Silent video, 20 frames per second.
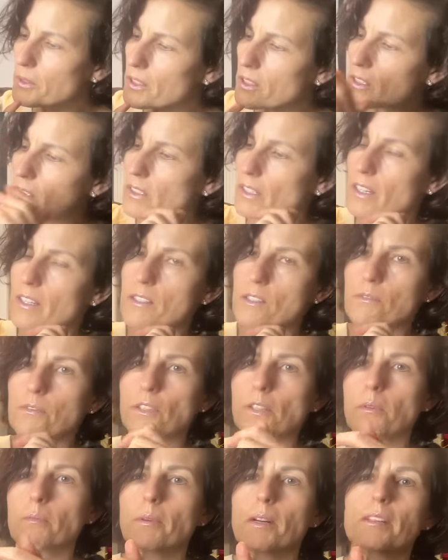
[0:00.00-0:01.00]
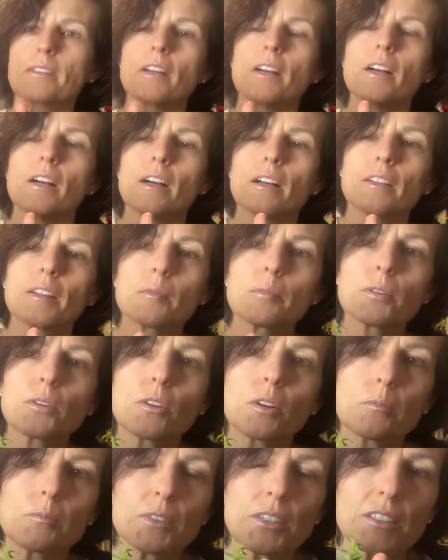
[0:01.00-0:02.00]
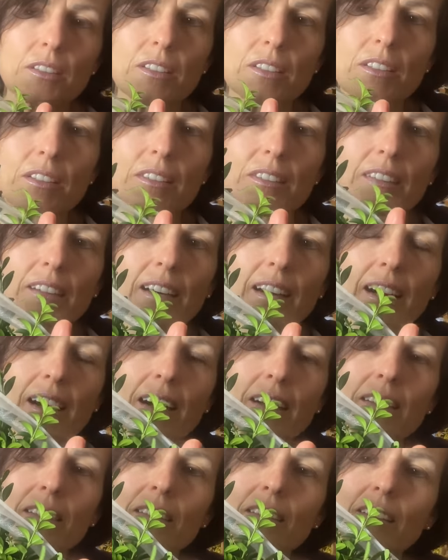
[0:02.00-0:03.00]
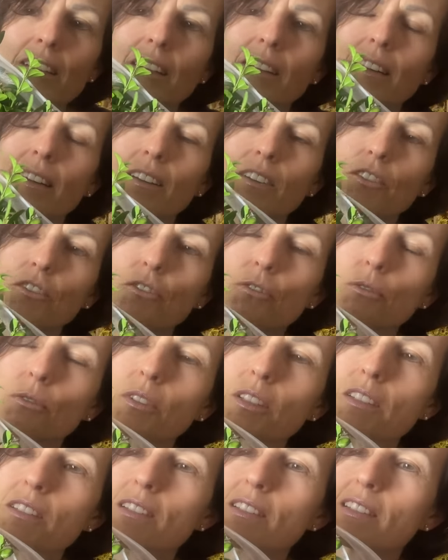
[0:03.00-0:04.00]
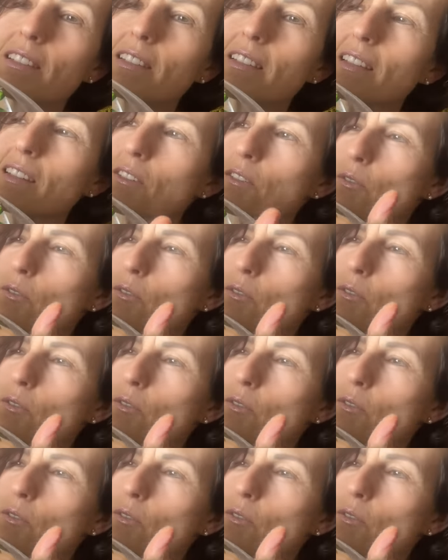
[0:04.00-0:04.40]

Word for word: ihr das Kranzwickelband, da bekommt ihr den Draht Ach, schön, dass das Licht